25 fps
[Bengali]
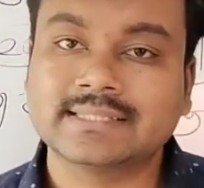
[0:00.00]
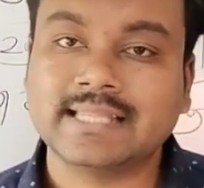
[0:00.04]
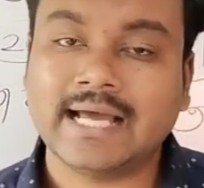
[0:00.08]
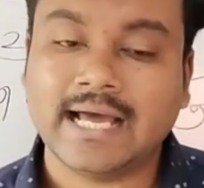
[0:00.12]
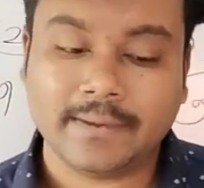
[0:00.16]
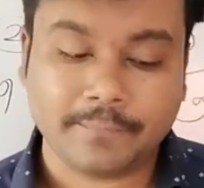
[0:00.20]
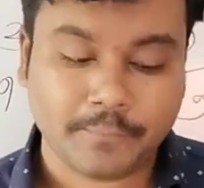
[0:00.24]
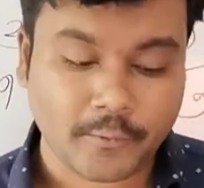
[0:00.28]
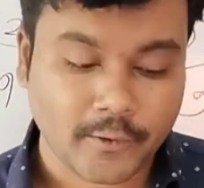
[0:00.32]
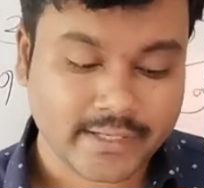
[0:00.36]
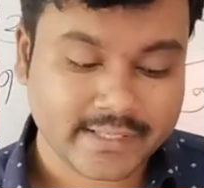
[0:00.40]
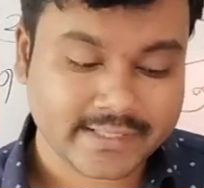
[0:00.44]

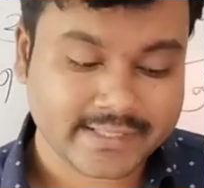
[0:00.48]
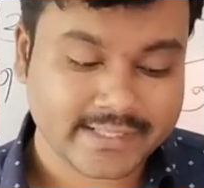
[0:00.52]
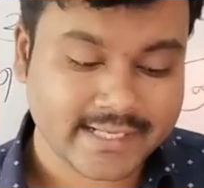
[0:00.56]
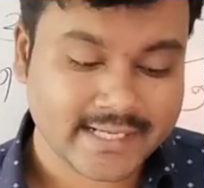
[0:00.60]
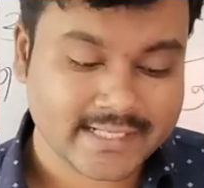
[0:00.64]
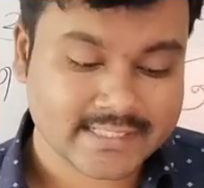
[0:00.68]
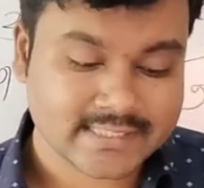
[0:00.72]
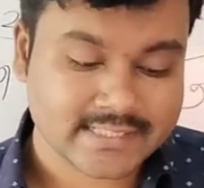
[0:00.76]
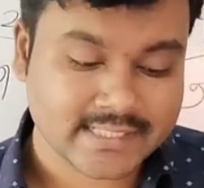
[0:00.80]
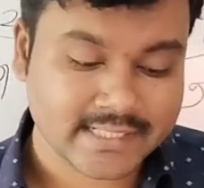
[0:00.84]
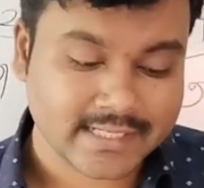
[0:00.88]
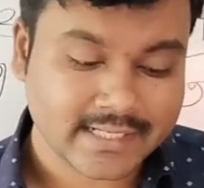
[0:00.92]
তারপরে কি
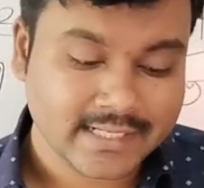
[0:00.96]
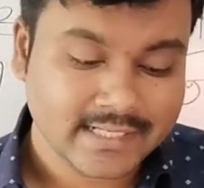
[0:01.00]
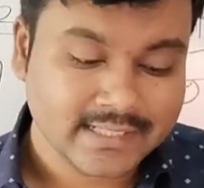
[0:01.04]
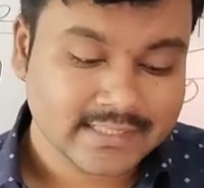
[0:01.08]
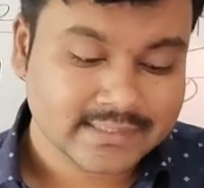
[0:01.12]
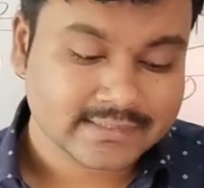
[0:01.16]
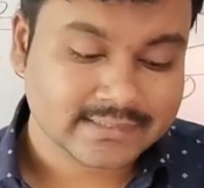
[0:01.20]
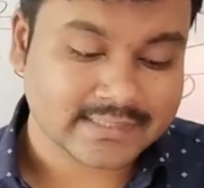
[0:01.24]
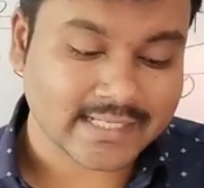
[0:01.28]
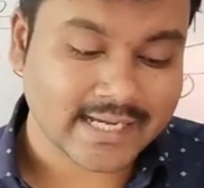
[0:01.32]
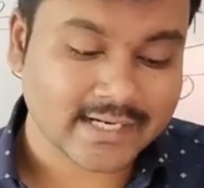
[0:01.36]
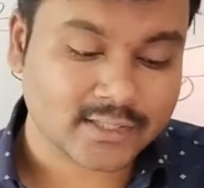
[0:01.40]
আছে
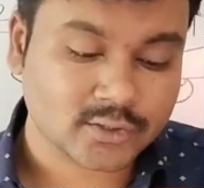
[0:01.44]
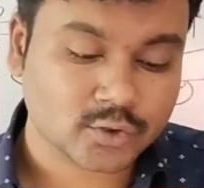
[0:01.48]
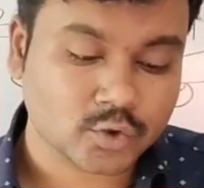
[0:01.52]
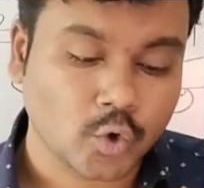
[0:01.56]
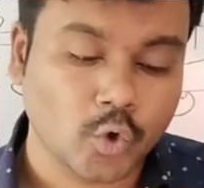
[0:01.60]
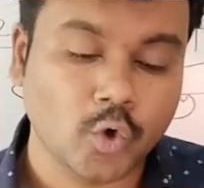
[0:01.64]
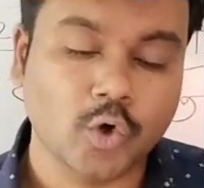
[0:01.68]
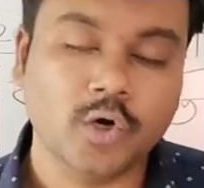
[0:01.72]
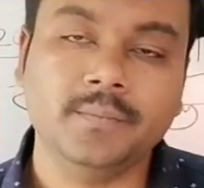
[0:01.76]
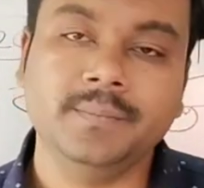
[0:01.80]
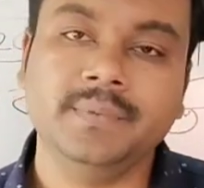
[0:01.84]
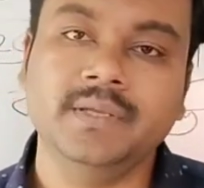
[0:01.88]
তার
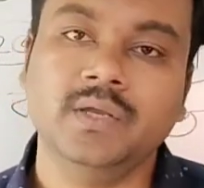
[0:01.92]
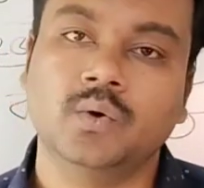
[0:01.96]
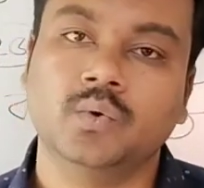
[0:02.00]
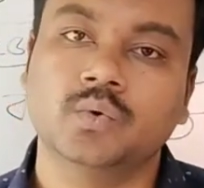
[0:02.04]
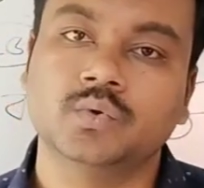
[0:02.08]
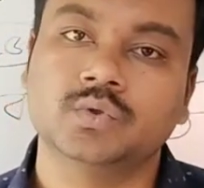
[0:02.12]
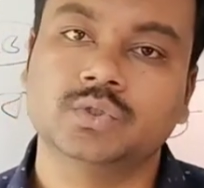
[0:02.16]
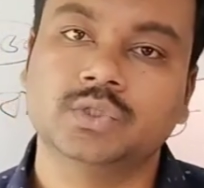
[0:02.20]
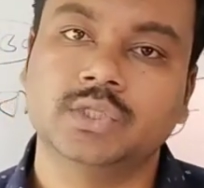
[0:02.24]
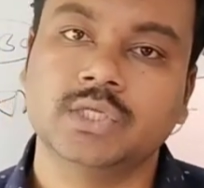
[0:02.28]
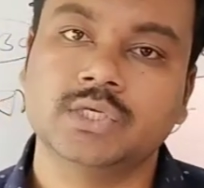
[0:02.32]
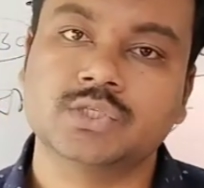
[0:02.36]
ধর্মীয়
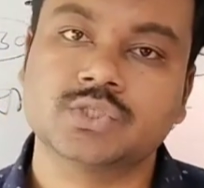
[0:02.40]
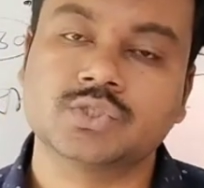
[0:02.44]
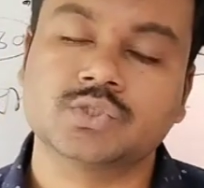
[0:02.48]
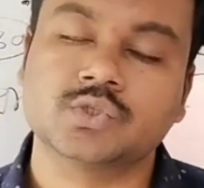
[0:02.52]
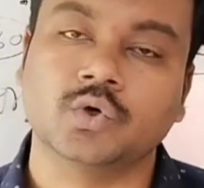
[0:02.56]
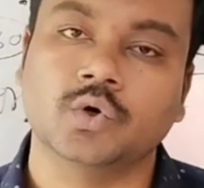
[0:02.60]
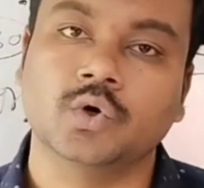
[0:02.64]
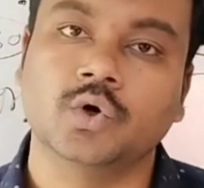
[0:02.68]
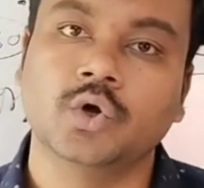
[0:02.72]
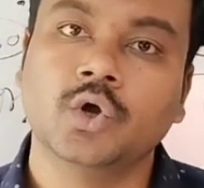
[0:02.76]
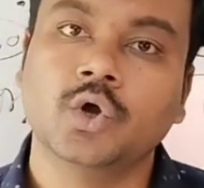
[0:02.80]
উদ্দেশ্য